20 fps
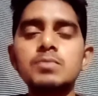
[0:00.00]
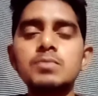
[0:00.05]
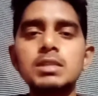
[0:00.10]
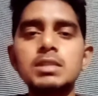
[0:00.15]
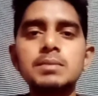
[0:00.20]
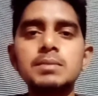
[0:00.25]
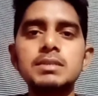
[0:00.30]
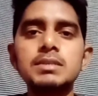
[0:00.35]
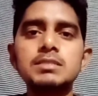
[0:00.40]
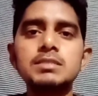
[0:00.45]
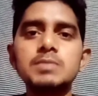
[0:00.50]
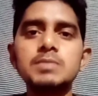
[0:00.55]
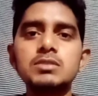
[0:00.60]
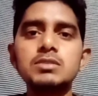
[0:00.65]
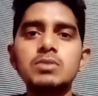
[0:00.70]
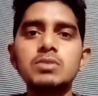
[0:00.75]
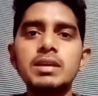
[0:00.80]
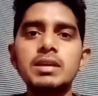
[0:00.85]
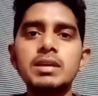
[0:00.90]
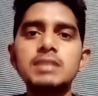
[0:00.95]
मतलब कि इसमें
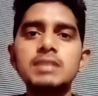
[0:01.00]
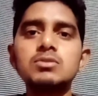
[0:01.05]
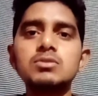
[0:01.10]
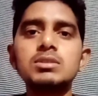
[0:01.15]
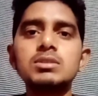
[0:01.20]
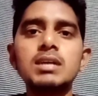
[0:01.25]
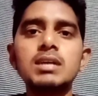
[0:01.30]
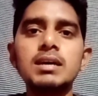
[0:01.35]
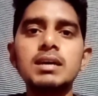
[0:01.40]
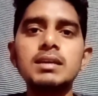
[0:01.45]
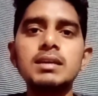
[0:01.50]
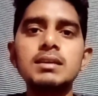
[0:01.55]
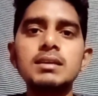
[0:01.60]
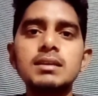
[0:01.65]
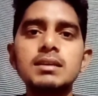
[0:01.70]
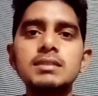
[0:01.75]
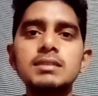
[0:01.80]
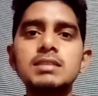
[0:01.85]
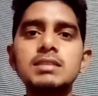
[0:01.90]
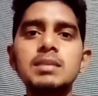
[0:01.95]
जो एज होता है
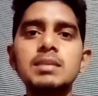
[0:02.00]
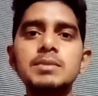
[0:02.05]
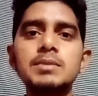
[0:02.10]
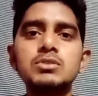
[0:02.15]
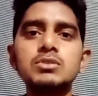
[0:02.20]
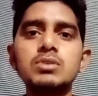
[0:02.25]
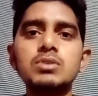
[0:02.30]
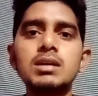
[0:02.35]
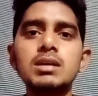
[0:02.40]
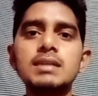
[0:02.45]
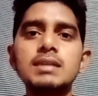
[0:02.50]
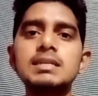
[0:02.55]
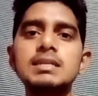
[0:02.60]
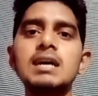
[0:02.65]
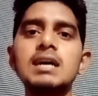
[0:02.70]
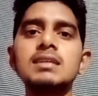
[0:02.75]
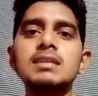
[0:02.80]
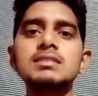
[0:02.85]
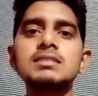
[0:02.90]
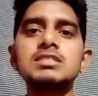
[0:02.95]
एज लिमिट जो है
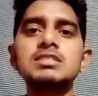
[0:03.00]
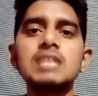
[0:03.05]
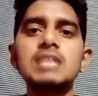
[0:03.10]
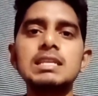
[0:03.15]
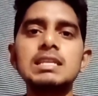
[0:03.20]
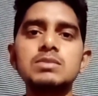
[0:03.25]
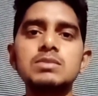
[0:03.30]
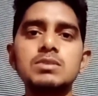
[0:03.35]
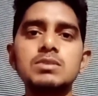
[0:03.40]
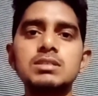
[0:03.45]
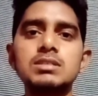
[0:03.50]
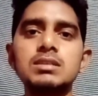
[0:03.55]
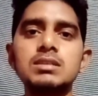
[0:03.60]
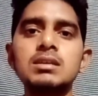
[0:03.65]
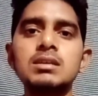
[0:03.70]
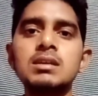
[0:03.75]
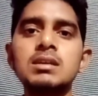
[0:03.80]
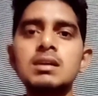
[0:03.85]
अट्ठारह से चालीस वर्ष है